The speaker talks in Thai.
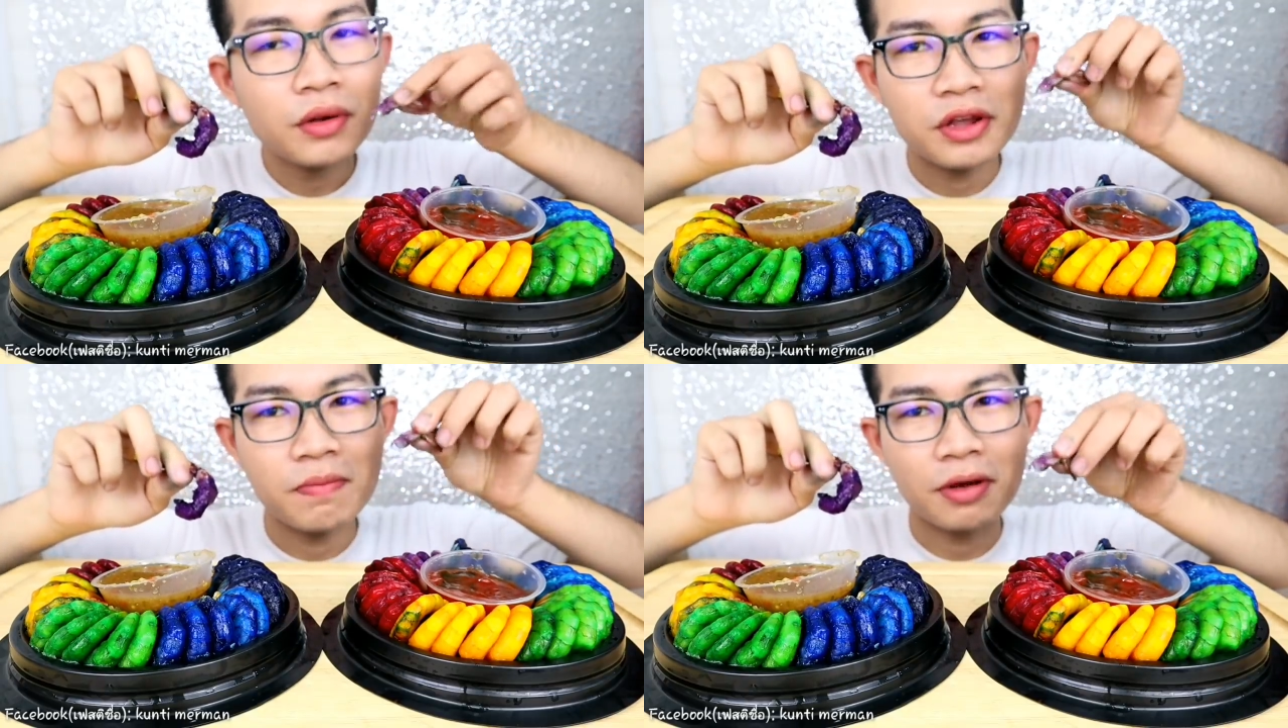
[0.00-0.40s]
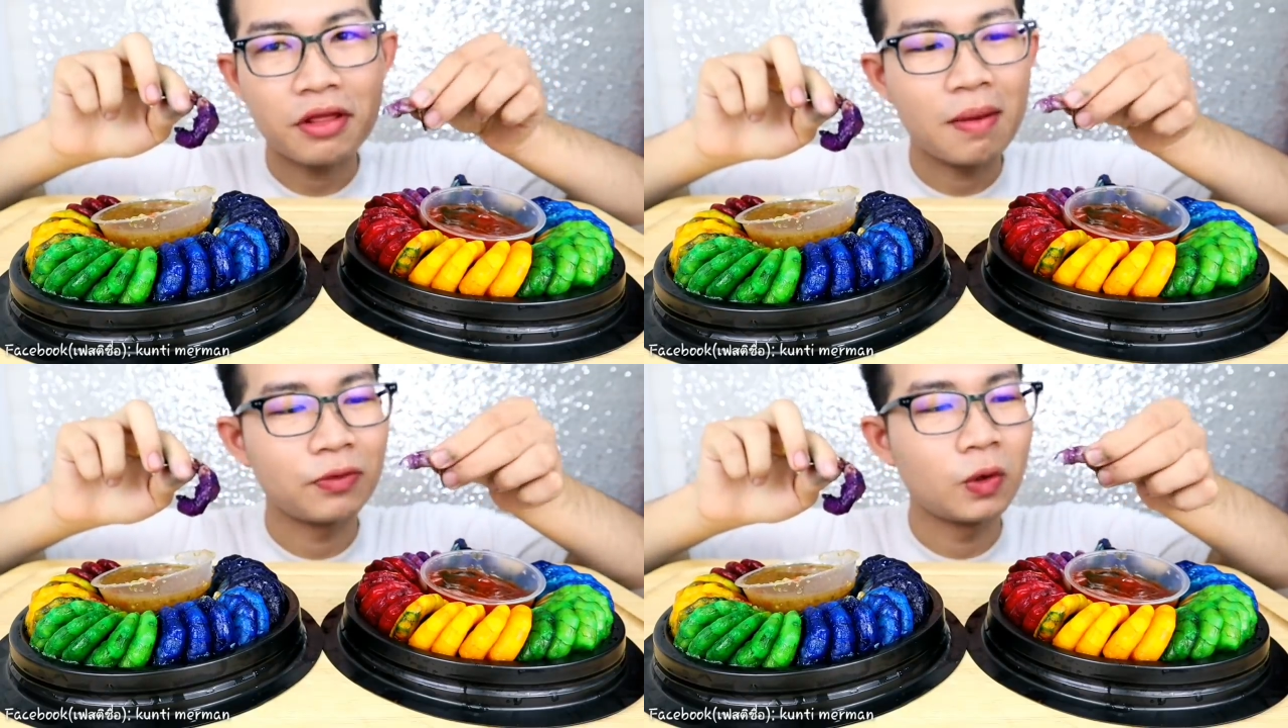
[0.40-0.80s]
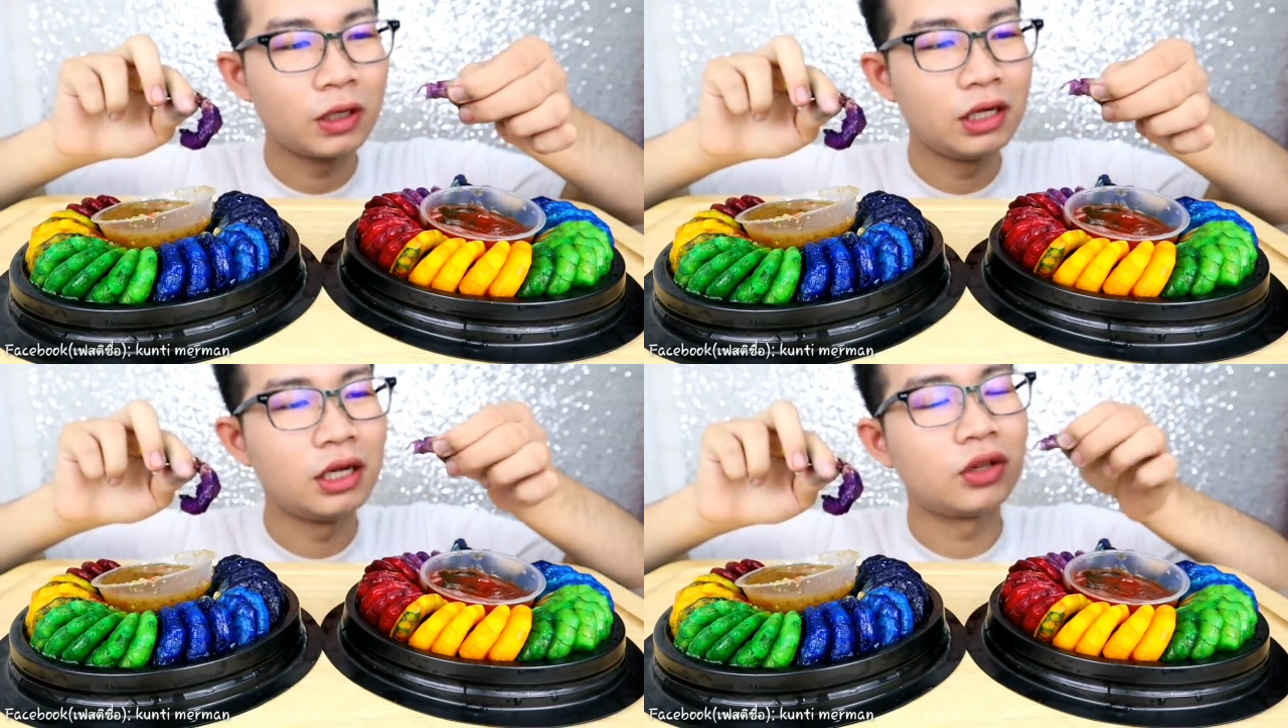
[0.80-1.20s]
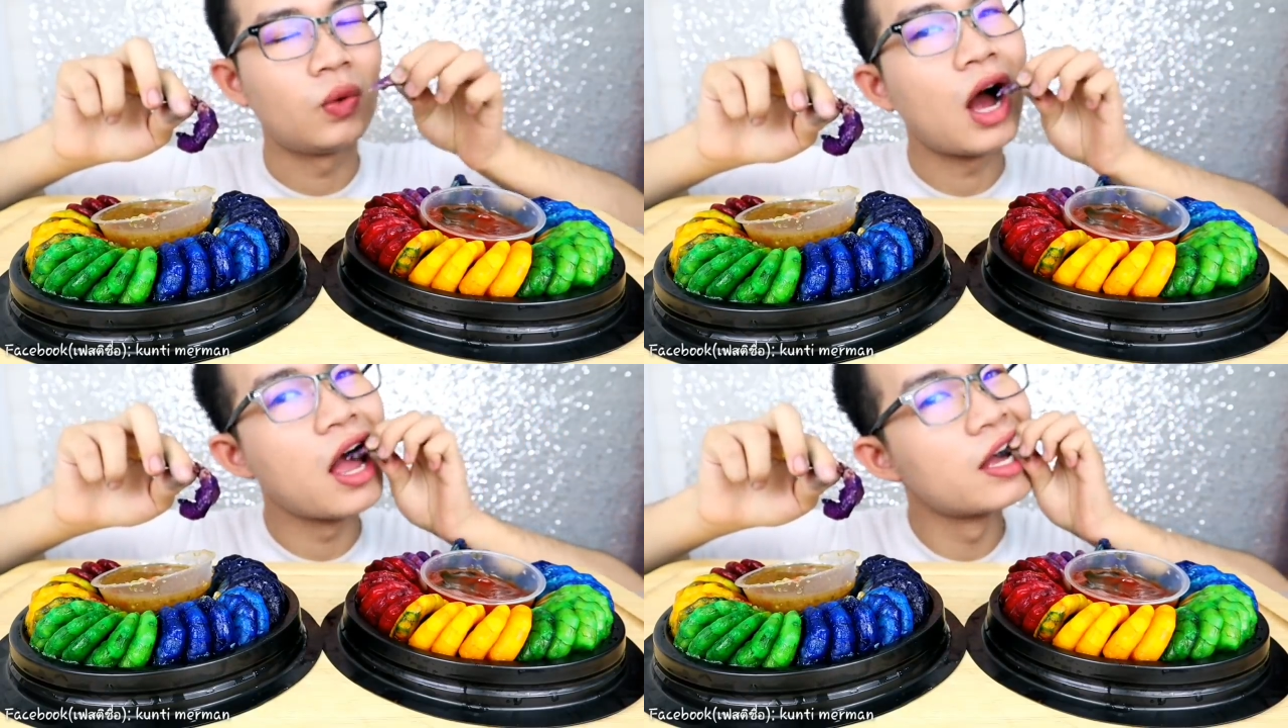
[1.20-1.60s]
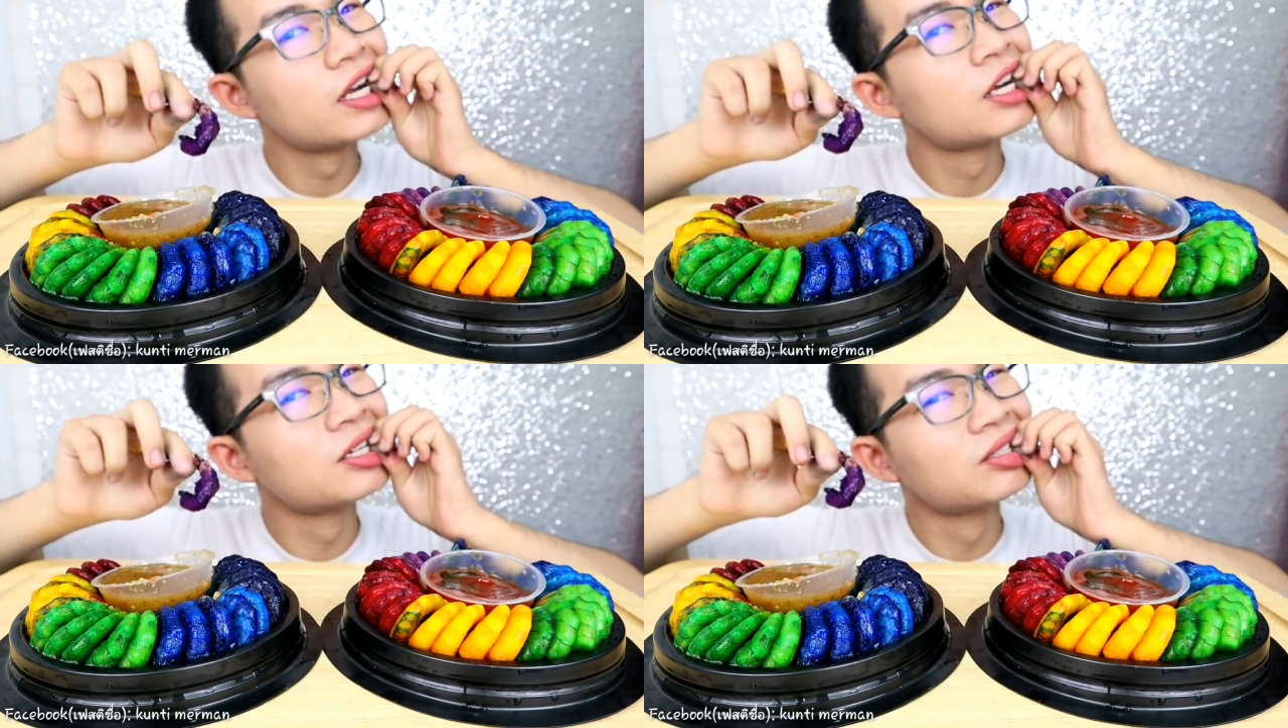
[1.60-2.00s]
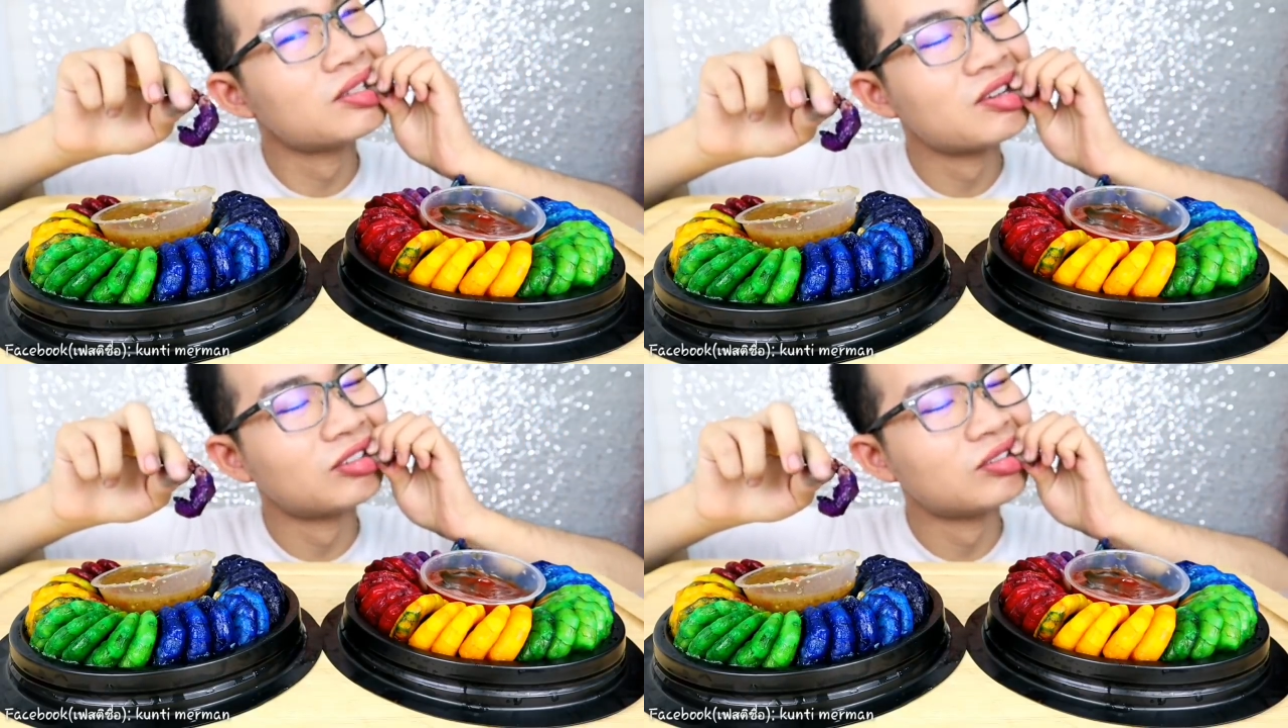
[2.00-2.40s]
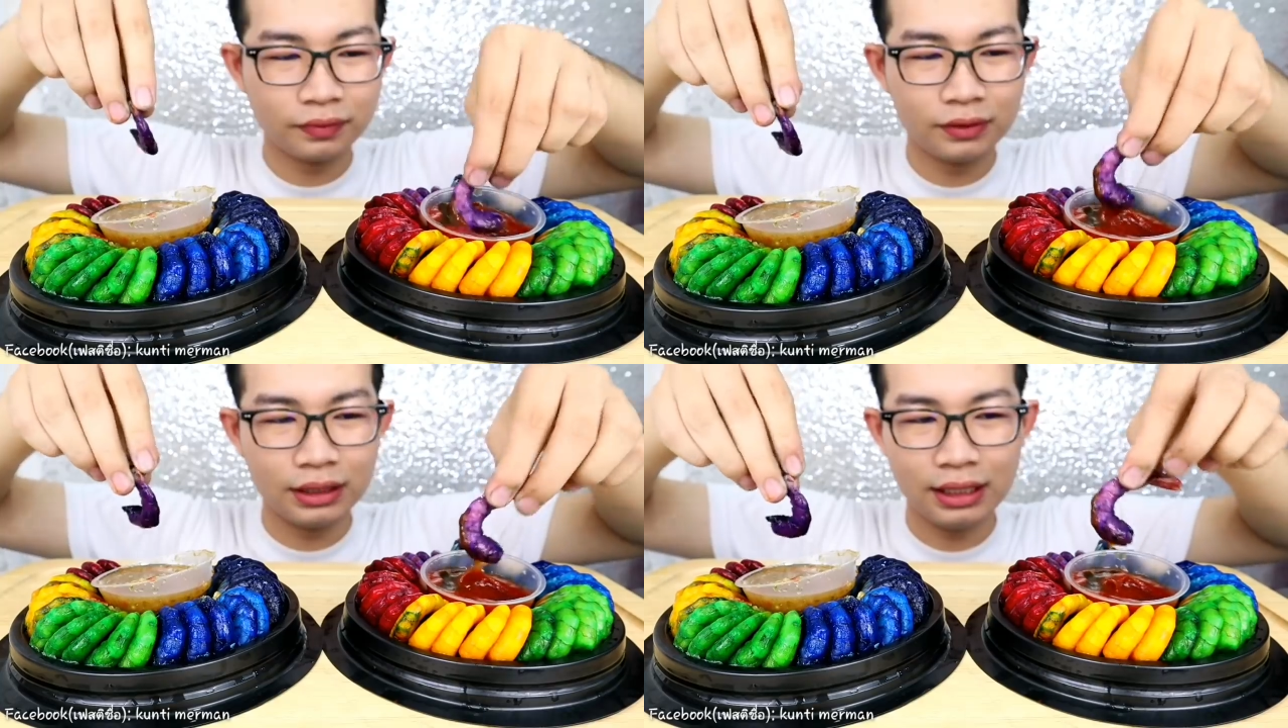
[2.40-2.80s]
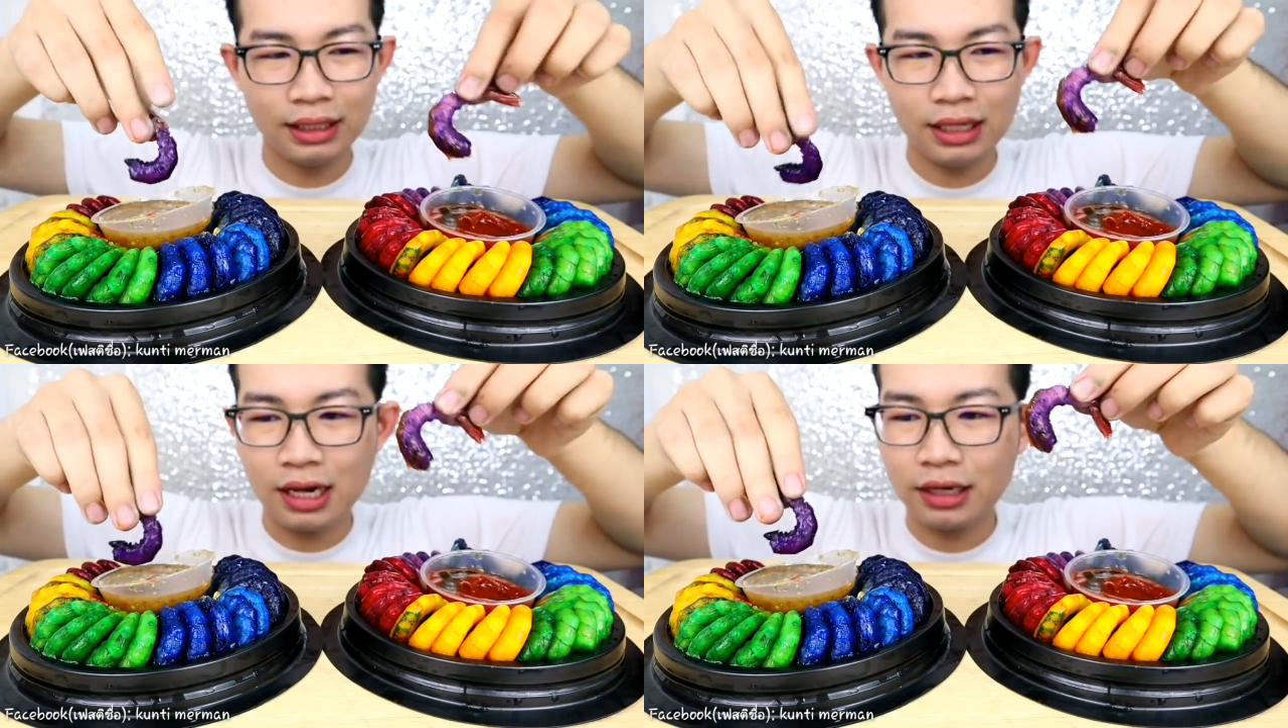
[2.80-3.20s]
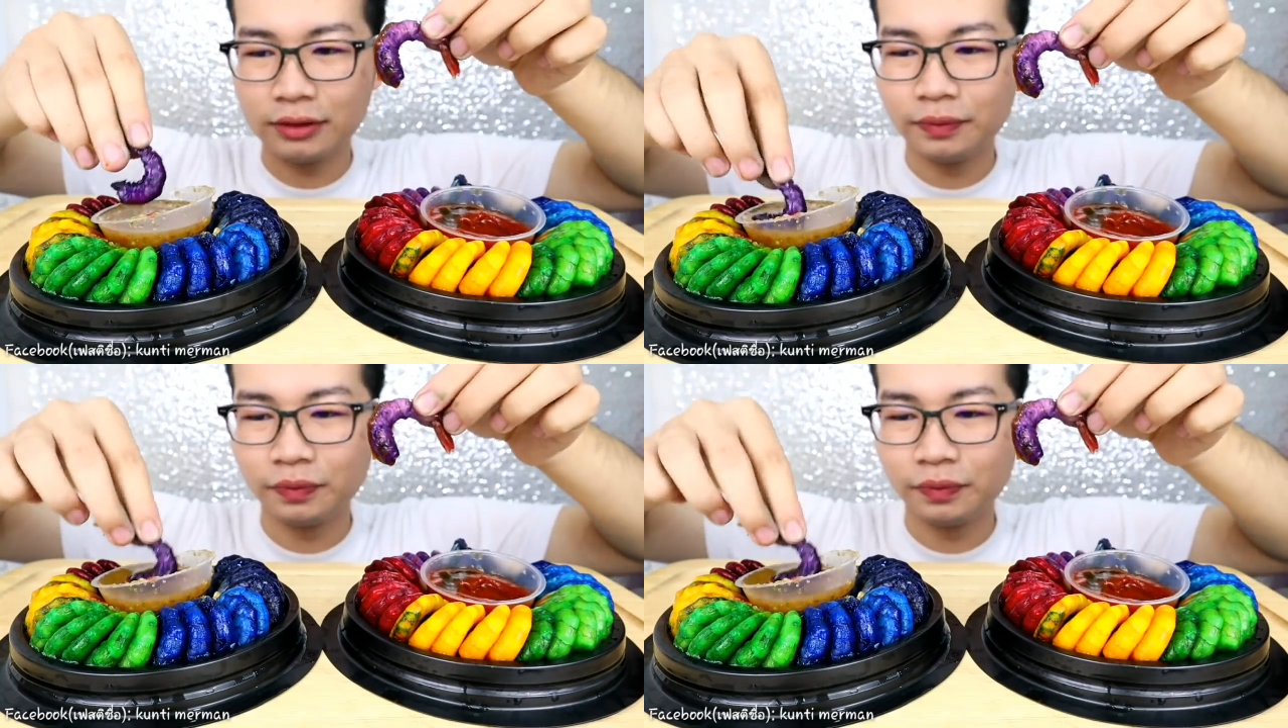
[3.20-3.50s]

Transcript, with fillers: หยิบมา3ตัวกินทีละตัวเองอ่ะ